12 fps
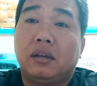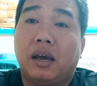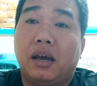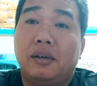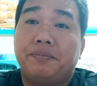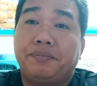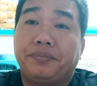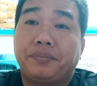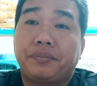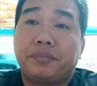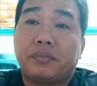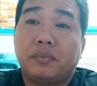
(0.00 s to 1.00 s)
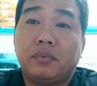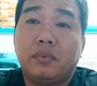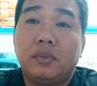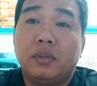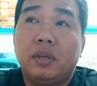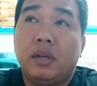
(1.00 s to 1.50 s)
đó
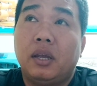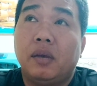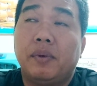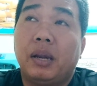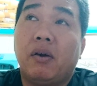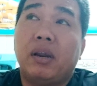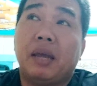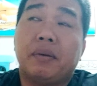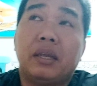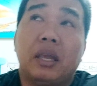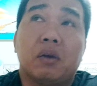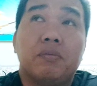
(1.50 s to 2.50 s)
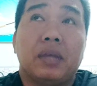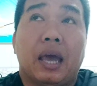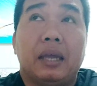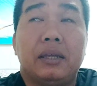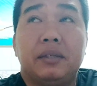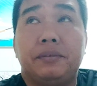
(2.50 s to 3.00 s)
thì mình nói anh em cái gì cũng vậy